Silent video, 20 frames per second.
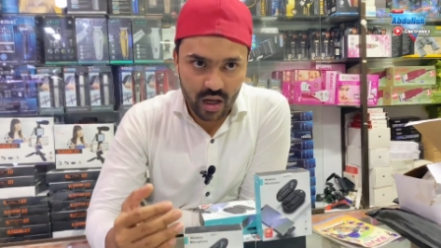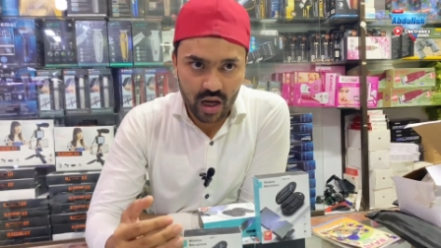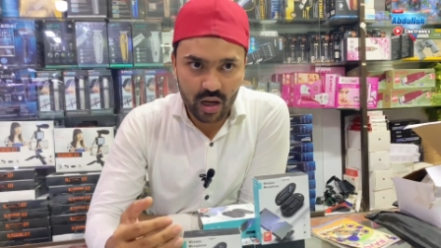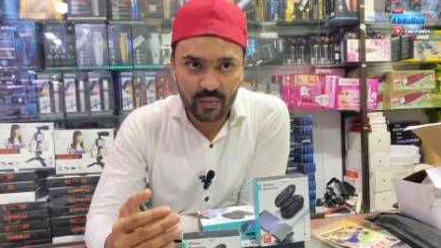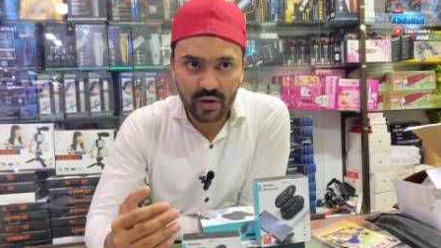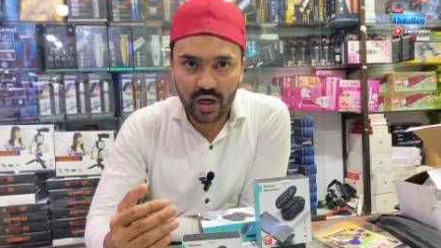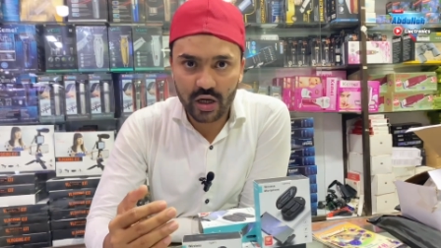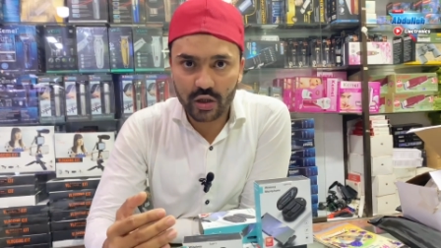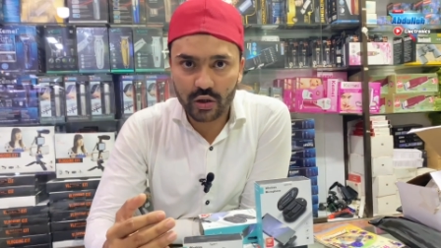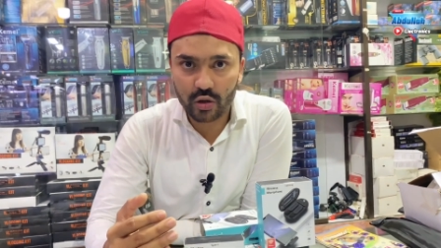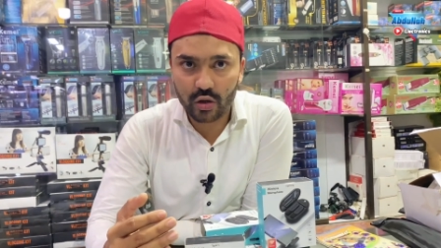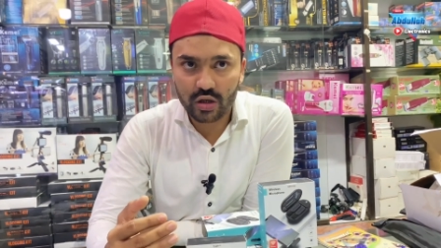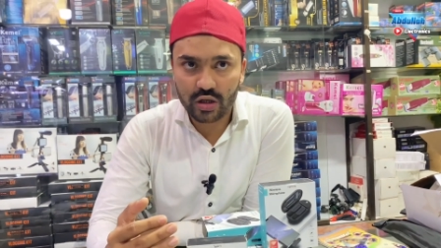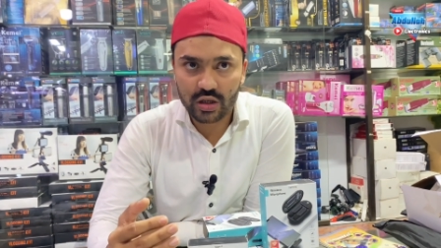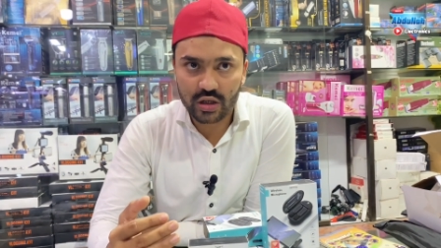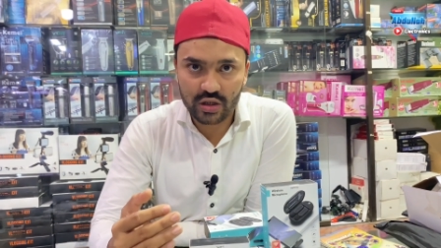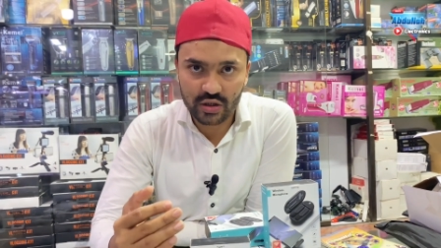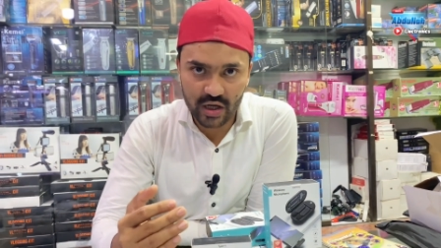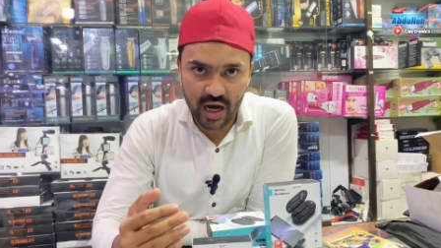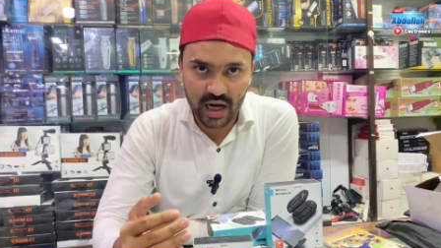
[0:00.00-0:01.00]
अभी वीडियो
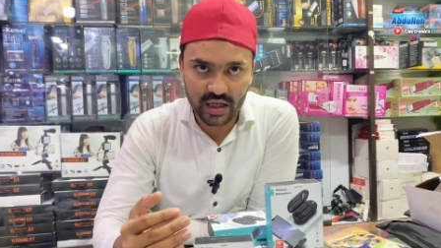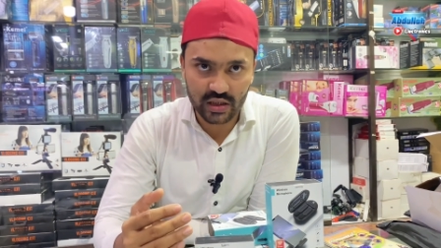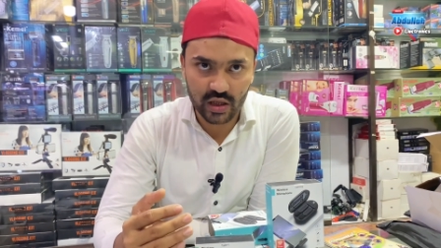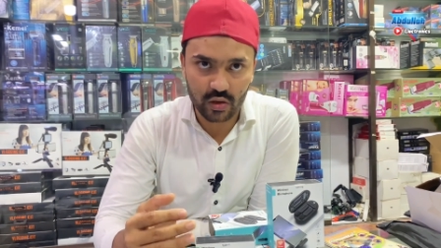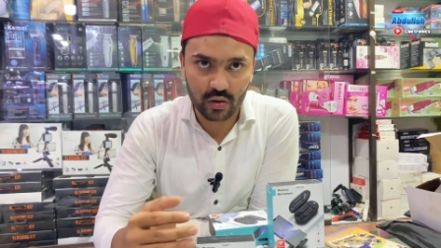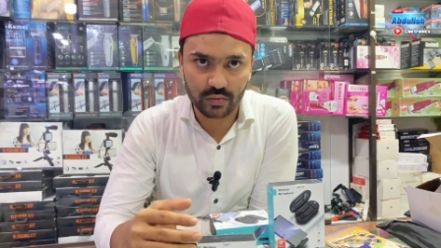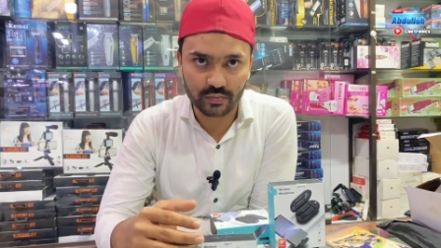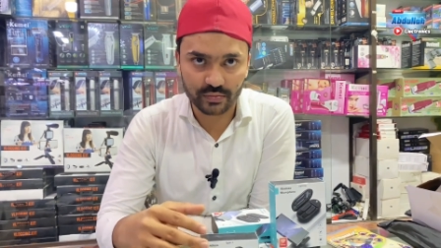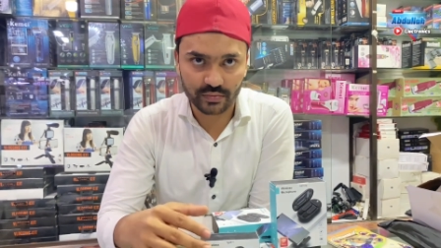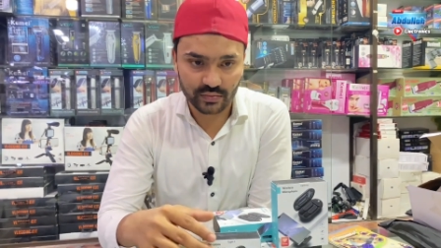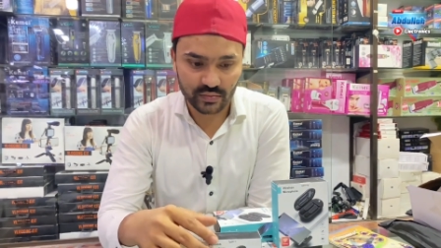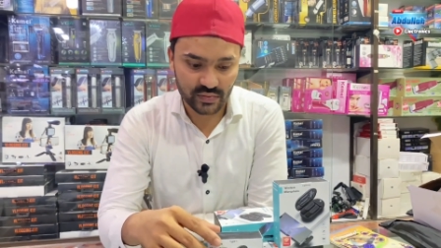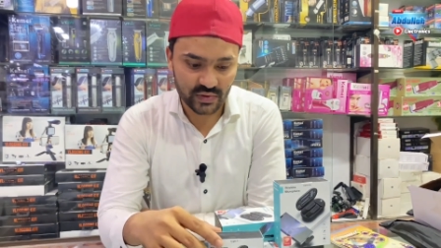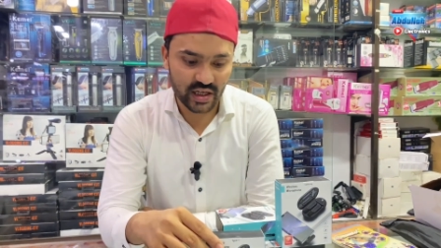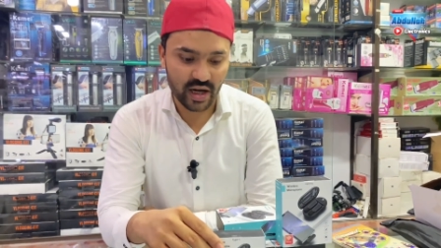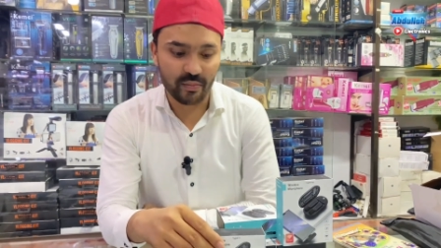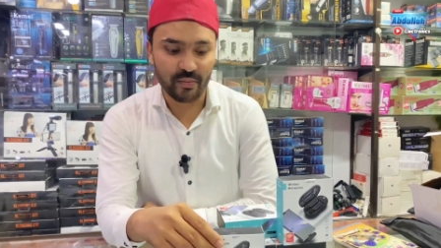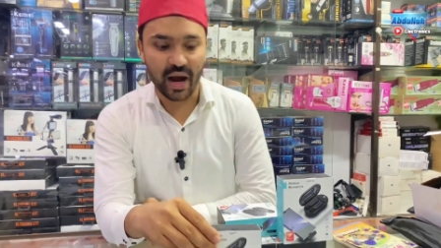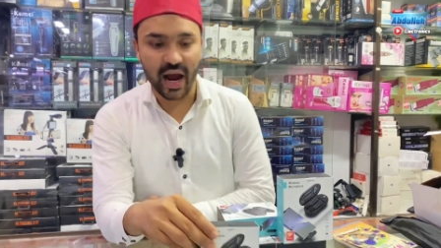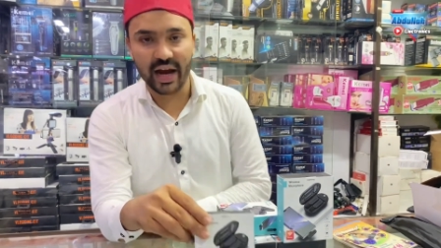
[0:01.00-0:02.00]
स्टार्ट करो
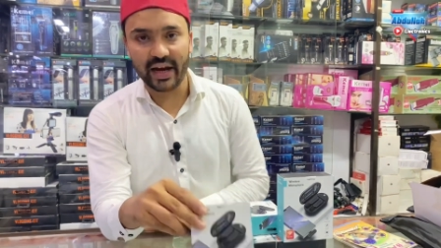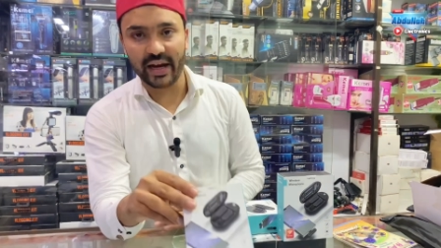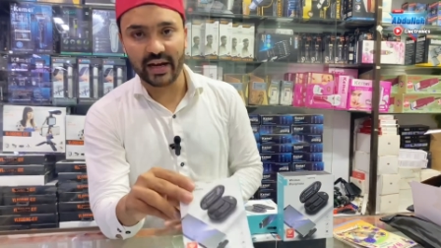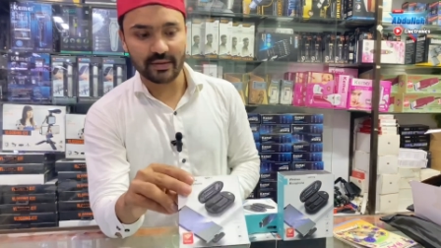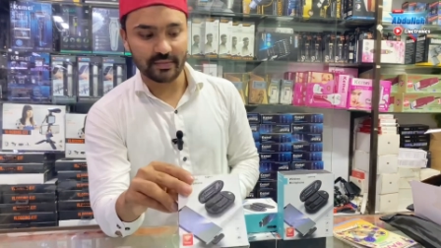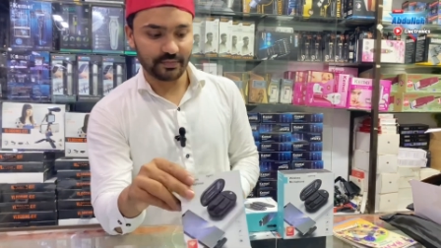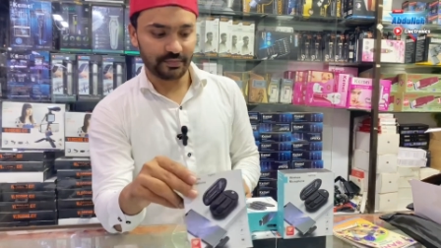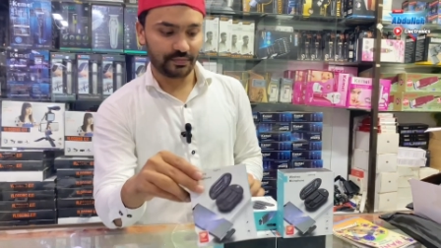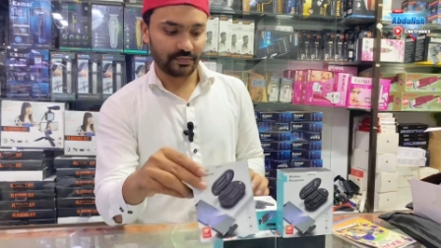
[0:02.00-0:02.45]
ये माइक है